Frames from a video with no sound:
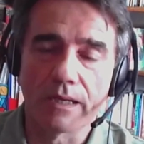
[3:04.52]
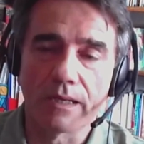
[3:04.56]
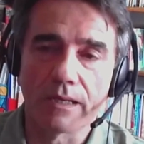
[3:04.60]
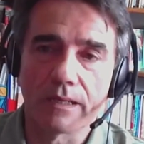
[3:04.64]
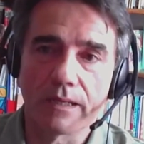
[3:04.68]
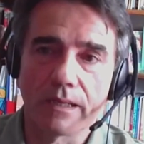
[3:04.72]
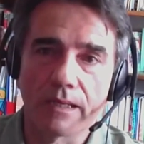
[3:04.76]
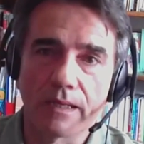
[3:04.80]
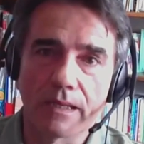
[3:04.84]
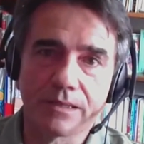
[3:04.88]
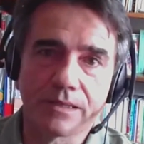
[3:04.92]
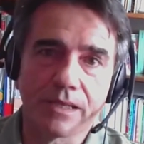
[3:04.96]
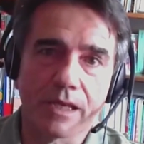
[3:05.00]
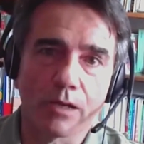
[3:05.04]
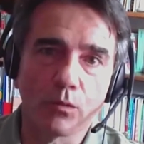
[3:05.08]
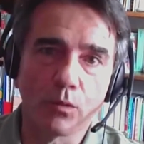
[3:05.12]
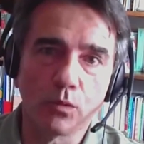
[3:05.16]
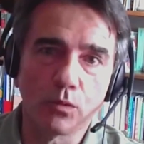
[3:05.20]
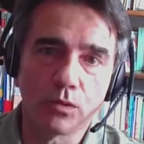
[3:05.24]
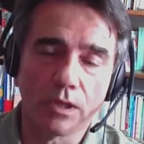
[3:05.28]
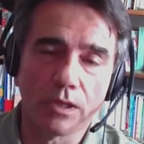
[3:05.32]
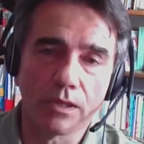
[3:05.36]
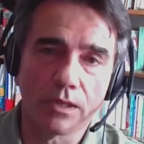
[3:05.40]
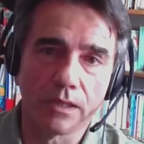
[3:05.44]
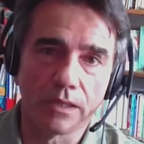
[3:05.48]
la
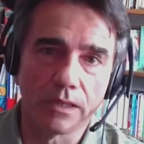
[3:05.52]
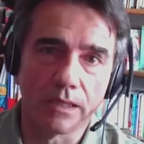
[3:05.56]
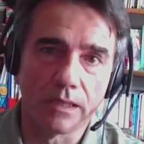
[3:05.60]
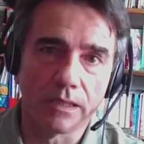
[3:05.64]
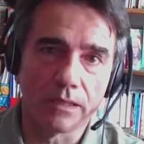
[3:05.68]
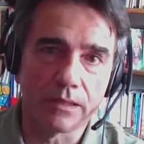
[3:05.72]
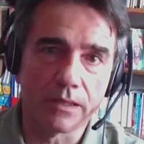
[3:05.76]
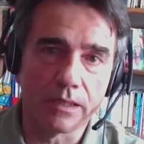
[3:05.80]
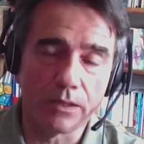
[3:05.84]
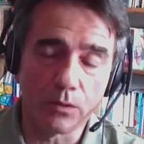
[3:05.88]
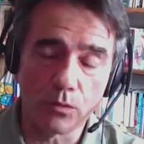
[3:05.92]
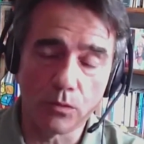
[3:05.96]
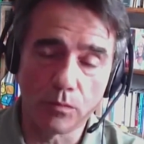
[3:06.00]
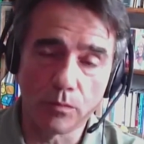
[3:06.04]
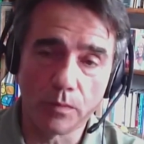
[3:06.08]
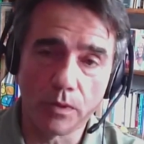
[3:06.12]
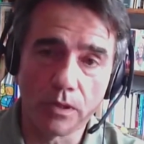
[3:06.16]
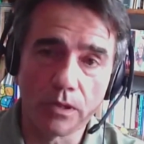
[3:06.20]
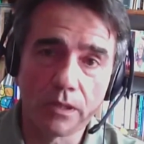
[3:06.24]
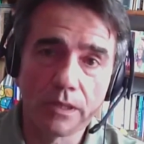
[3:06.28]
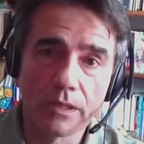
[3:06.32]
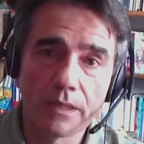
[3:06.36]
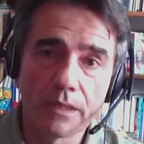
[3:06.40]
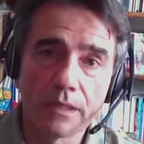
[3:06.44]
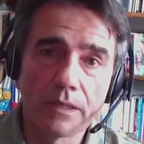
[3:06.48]
salute del, del,
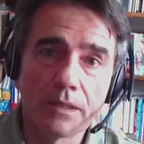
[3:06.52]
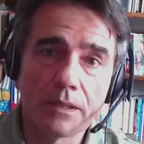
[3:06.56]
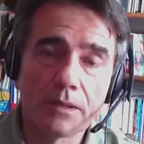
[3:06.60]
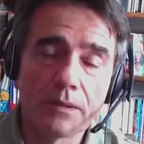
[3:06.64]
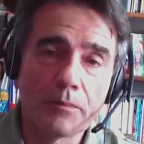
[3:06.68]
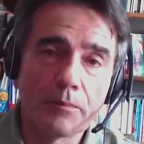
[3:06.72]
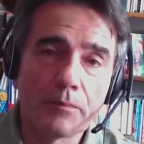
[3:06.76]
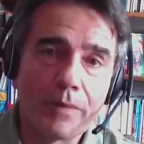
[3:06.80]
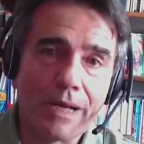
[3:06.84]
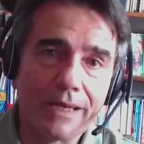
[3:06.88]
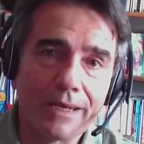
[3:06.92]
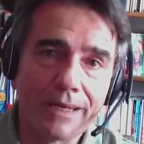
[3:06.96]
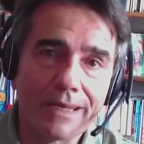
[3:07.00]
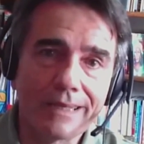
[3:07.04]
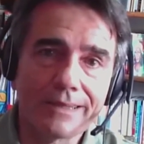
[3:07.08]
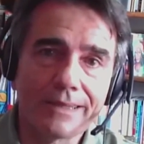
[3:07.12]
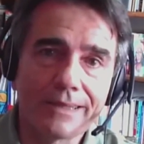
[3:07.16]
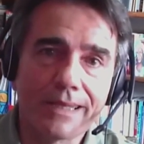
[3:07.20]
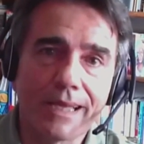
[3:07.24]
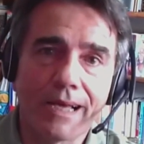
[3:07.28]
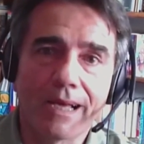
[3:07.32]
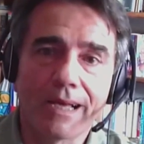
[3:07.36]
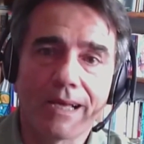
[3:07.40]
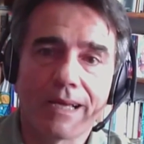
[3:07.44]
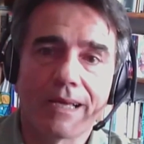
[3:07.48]
rublo. Ma in
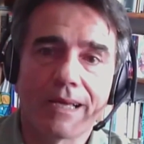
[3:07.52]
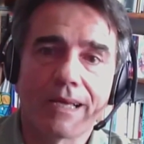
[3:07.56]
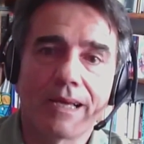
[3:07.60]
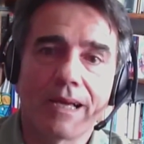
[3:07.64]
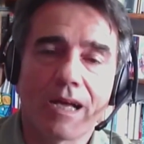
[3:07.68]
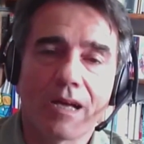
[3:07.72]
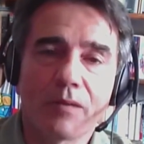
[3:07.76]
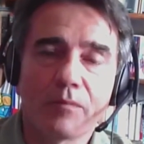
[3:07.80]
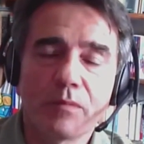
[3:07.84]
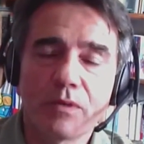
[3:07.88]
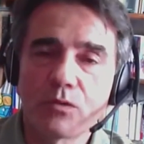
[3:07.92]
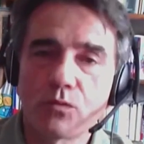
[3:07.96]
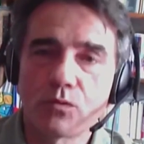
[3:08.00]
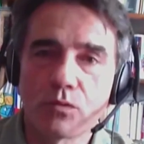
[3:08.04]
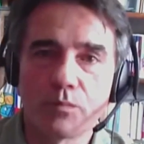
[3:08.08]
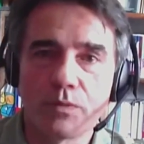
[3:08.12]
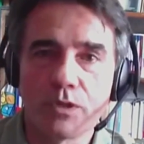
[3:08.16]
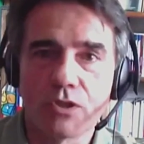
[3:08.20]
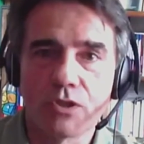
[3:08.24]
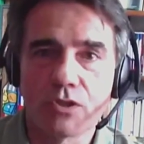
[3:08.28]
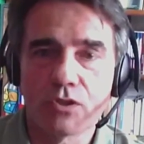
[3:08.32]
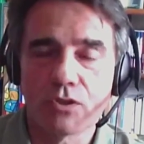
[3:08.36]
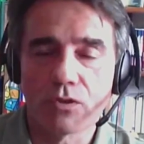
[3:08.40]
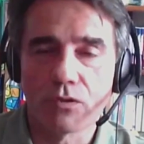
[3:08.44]
realtà eh, a me stupisce